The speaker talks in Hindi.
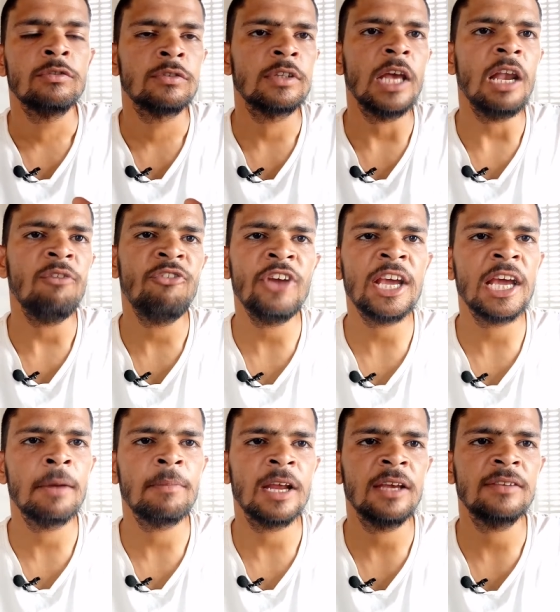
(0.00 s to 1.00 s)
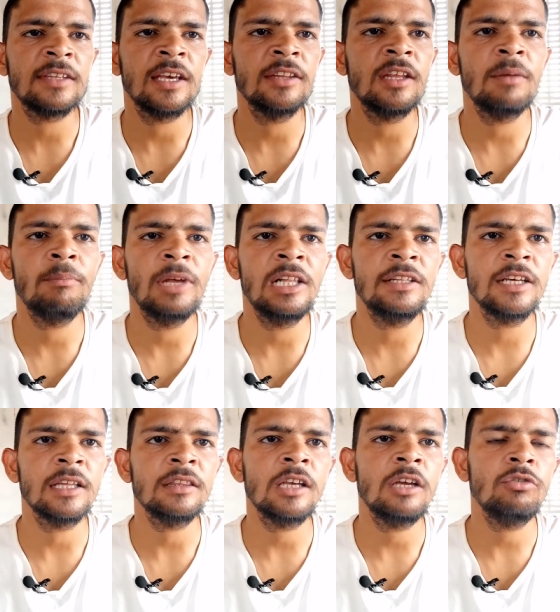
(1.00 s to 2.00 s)
सेल्फी कैमरा इसके अंदर मिल
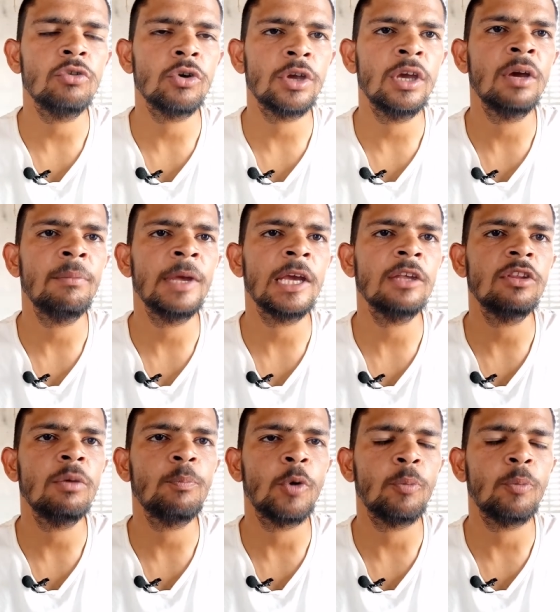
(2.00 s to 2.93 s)
जाता है जो कि हमें किसी